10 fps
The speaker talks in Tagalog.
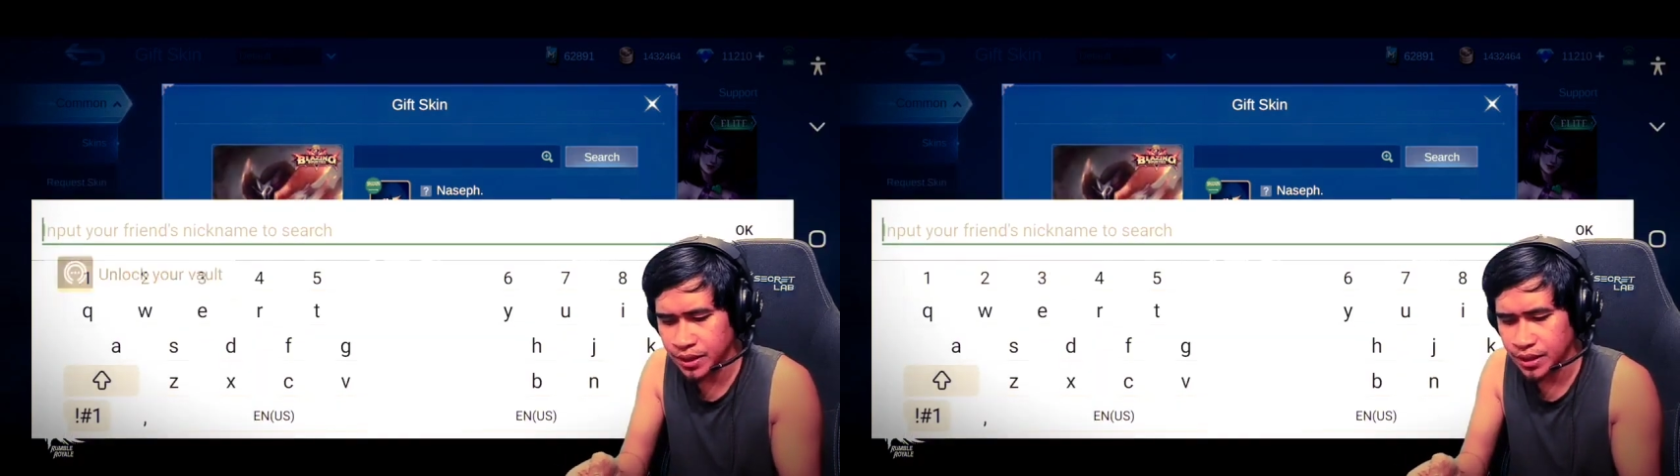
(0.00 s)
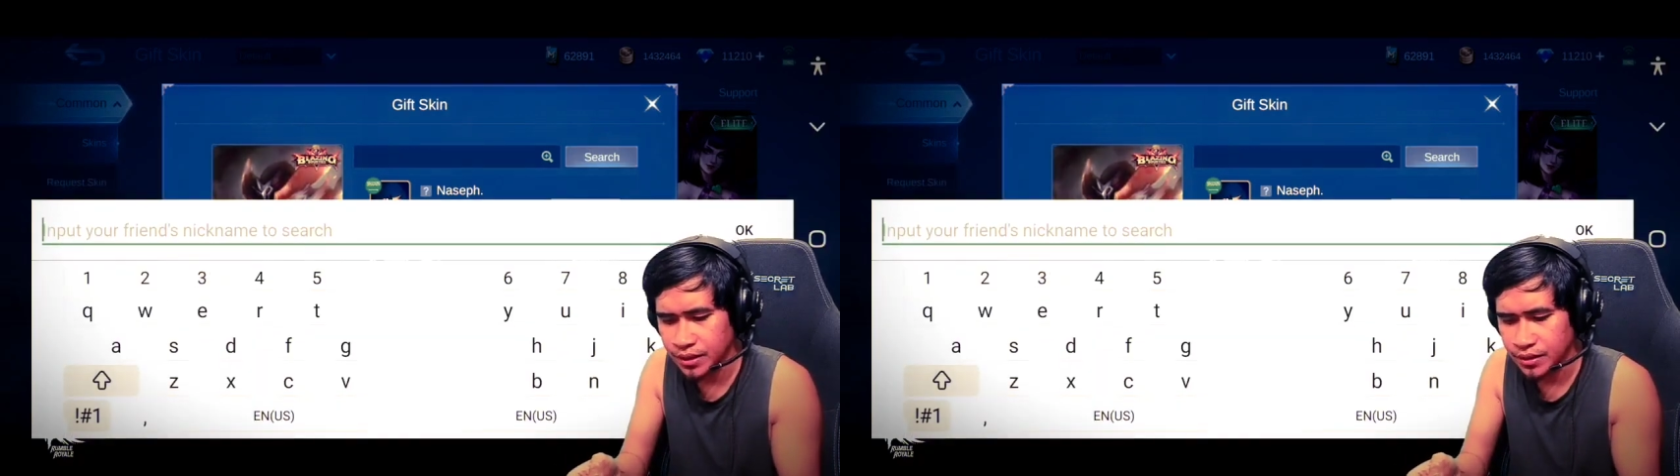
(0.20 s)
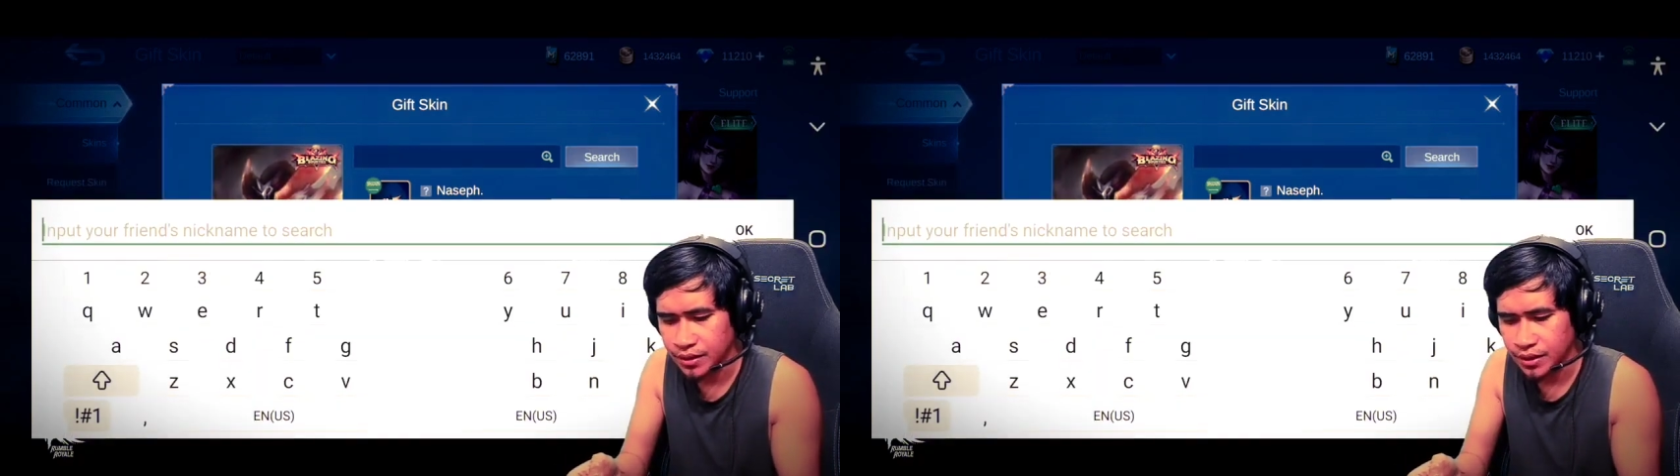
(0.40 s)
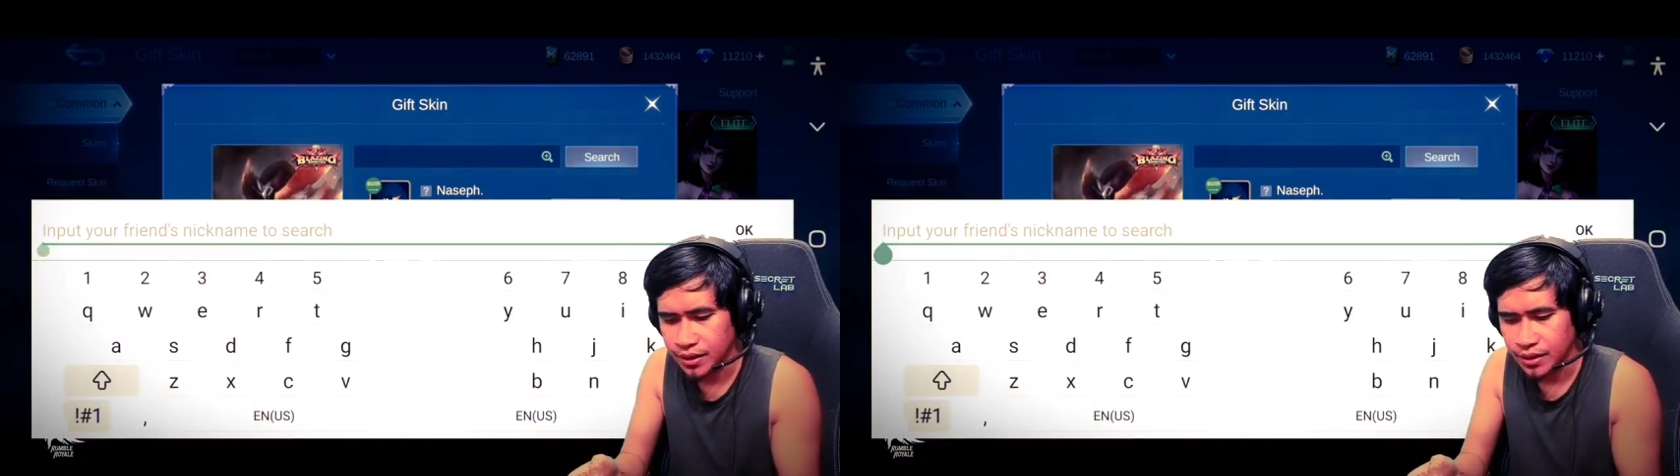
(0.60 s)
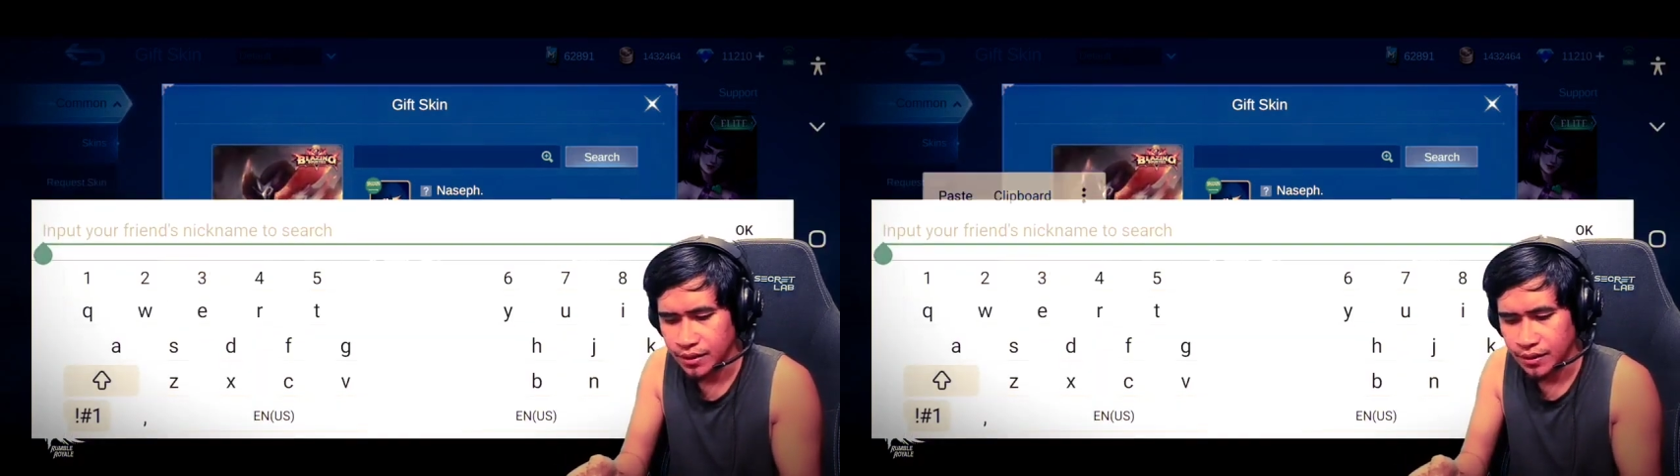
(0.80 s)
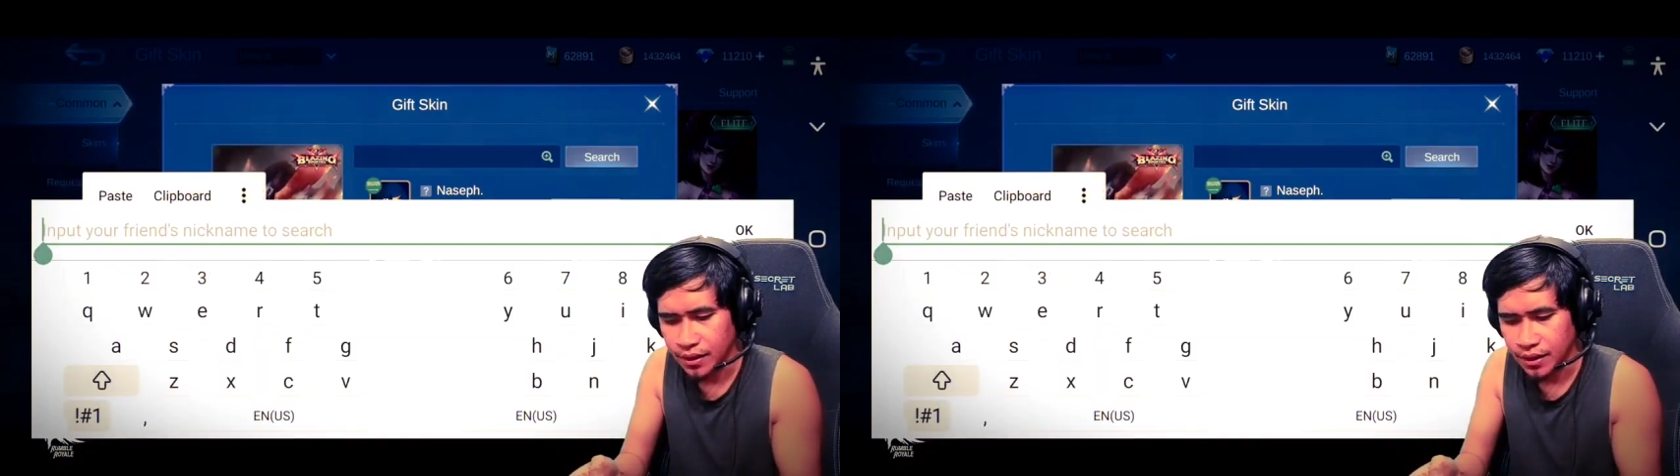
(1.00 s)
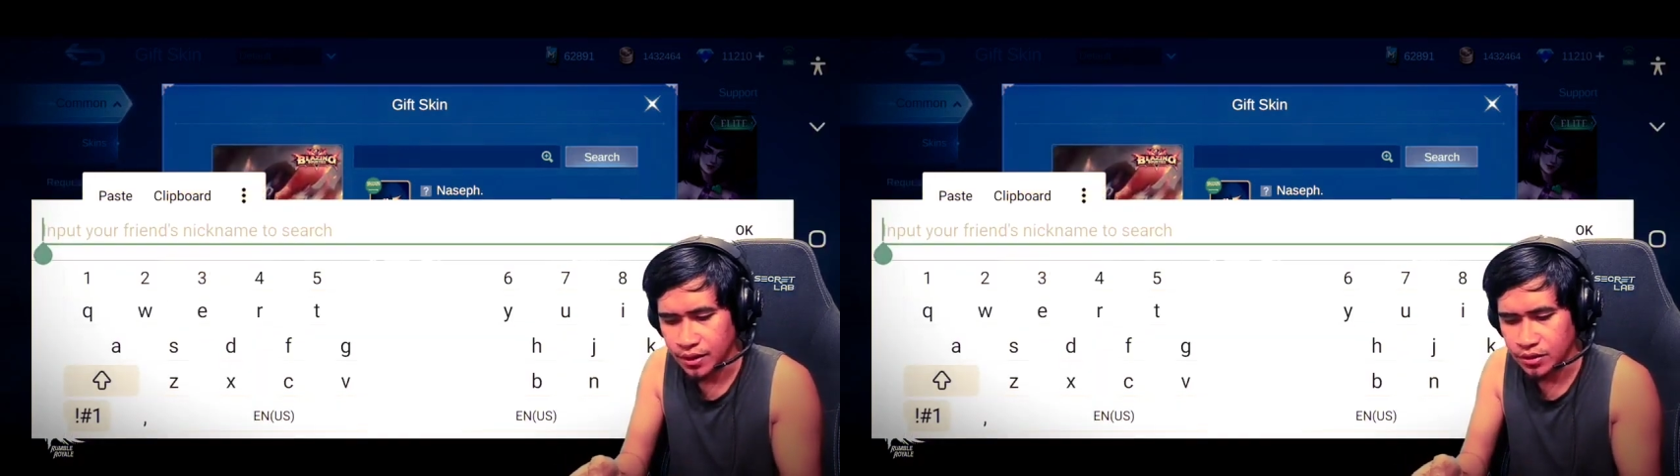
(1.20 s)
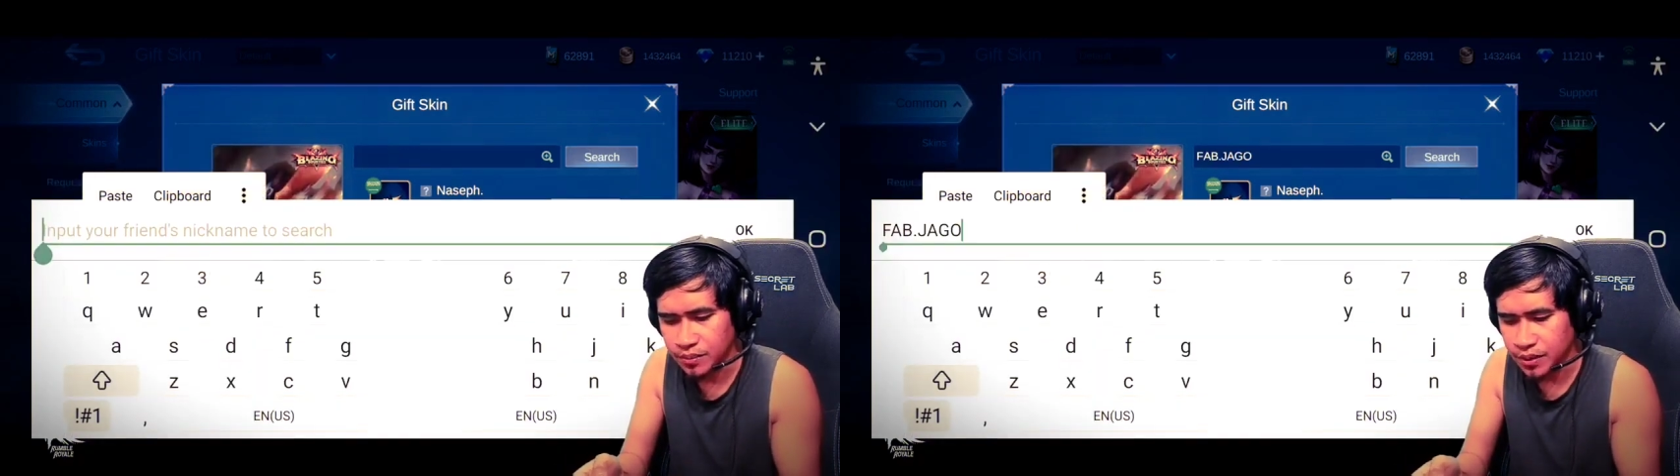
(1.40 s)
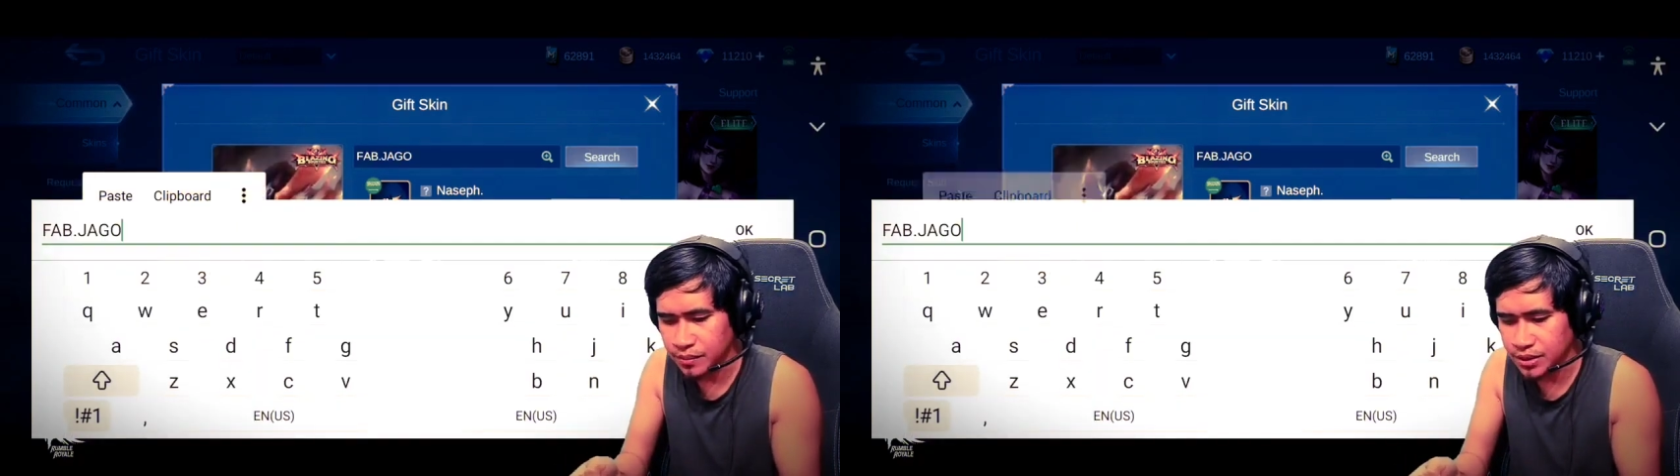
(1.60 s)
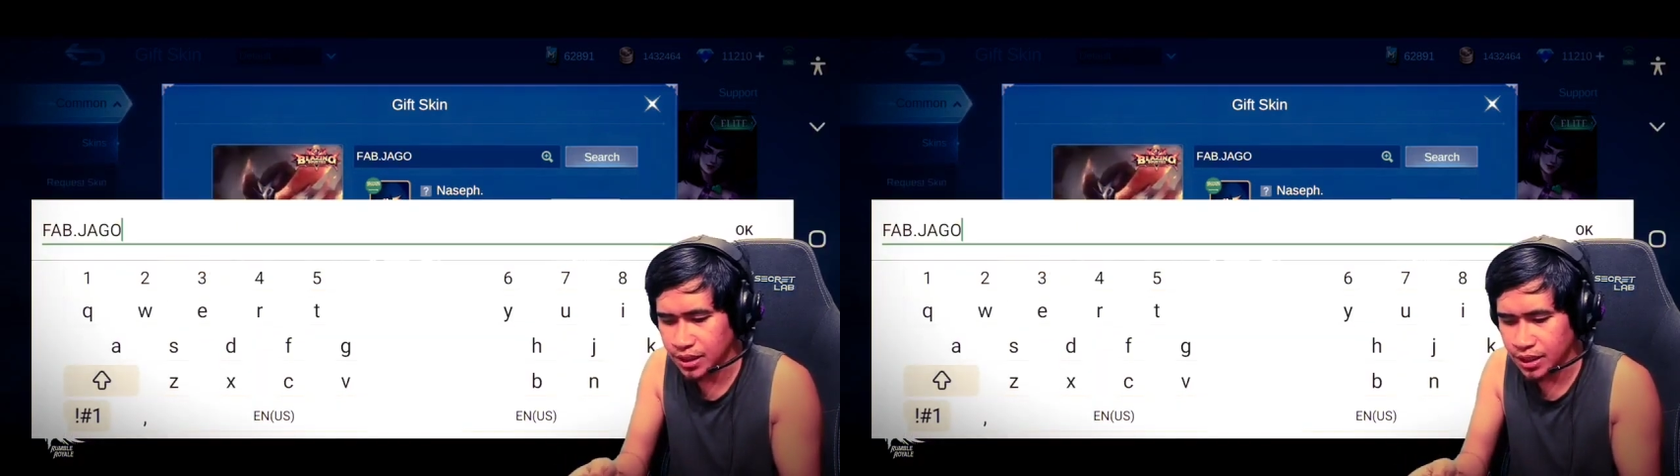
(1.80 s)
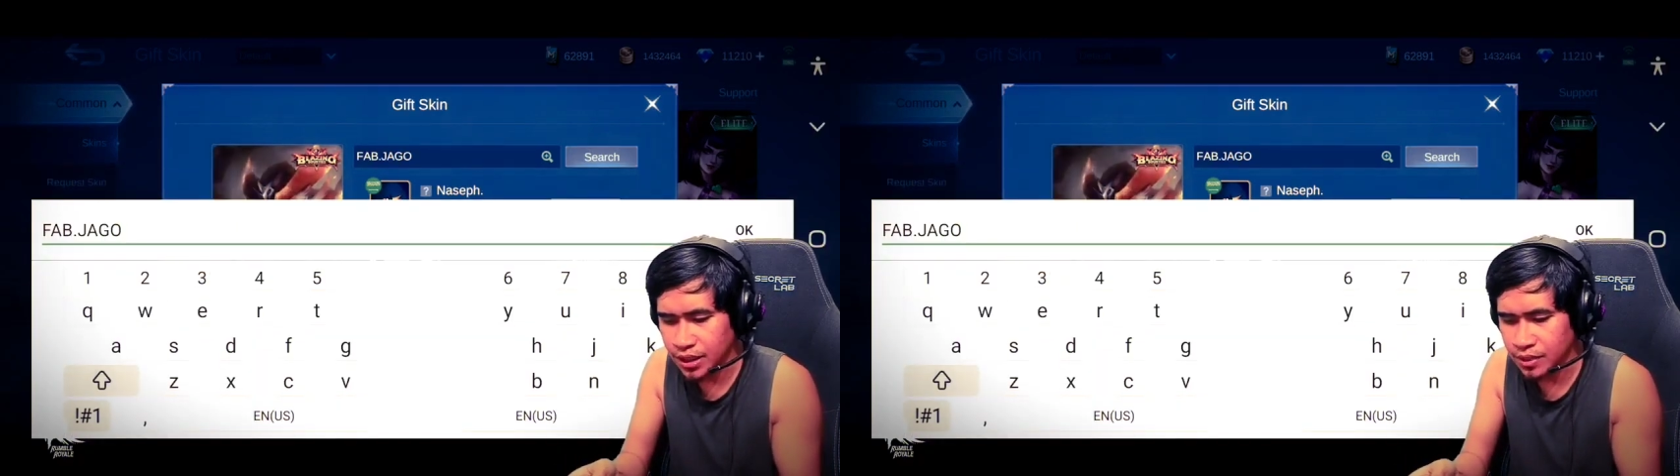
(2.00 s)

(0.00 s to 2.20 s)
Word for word: pre. Ito, pre. Mas